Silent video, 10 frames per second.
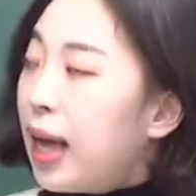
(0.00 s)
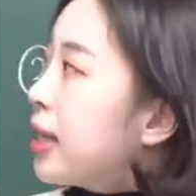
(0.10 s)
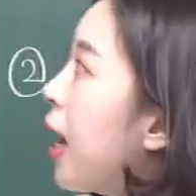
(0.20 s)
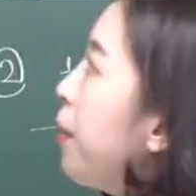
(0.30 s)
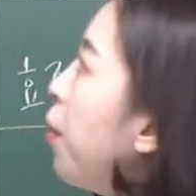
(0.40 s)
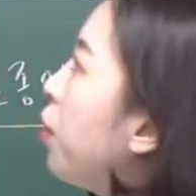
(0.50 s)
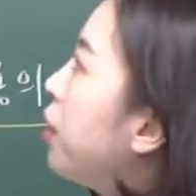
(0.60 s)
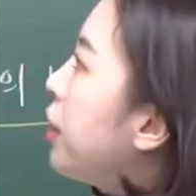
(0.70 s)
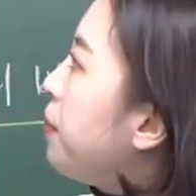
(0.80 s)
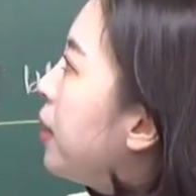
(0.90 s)

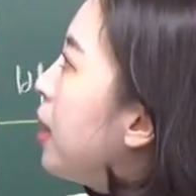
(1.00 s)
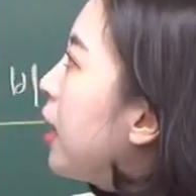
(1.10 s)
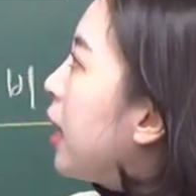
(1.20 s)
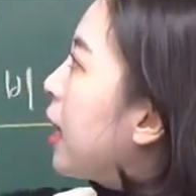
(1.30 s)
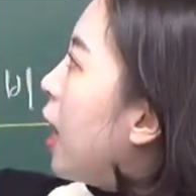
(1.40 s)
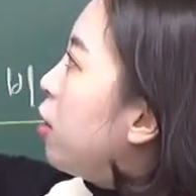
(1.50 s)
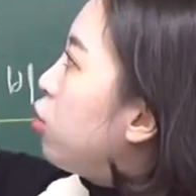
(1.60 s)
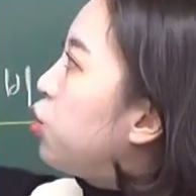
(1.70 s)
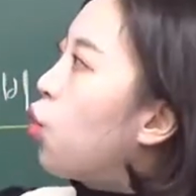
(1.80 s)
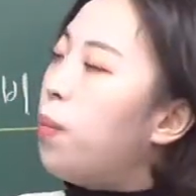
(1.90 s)
상복을 입는 기간을
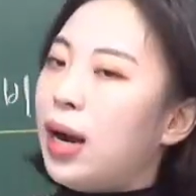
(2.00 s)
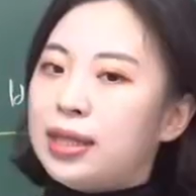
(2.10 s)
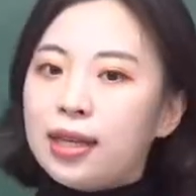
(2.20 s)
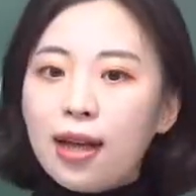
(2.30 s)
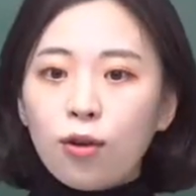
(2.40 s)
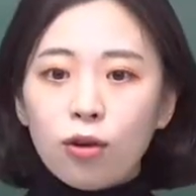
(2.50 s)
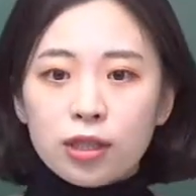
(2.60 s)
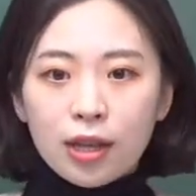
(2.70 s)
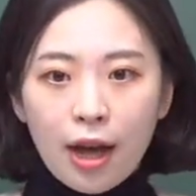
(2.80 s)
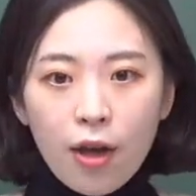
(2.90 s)
두고 발생한
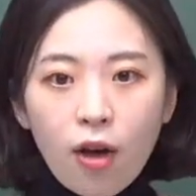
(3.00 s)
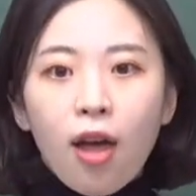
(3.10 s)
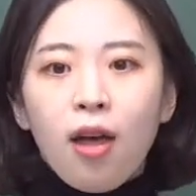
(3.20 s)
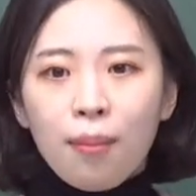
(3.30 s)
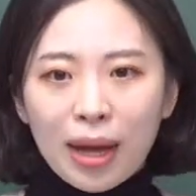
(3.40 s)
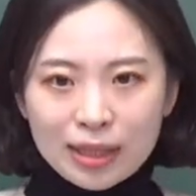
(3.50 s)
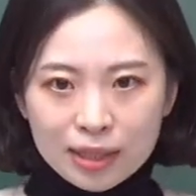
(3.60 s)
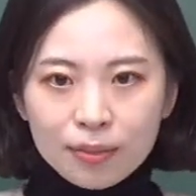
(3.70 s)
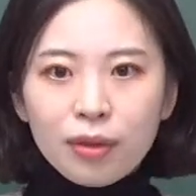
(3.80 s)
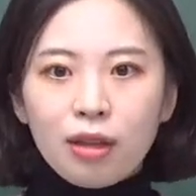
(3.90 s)
것인가요?
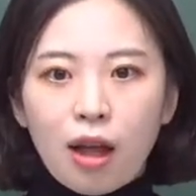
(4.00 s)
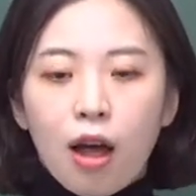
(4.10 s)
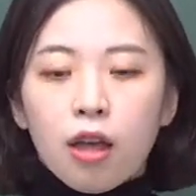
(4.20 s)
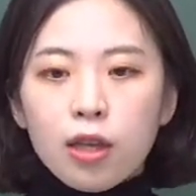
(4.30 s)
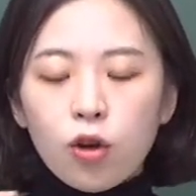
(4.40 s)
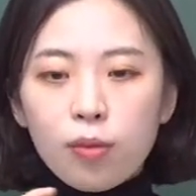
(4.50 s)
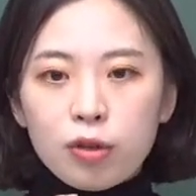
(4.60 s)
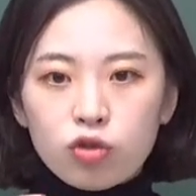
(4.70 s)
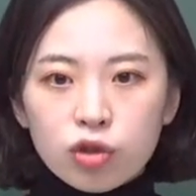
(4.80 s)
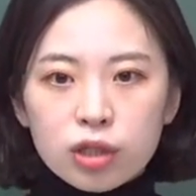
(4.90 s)
맞습니다. 이걸 밑줄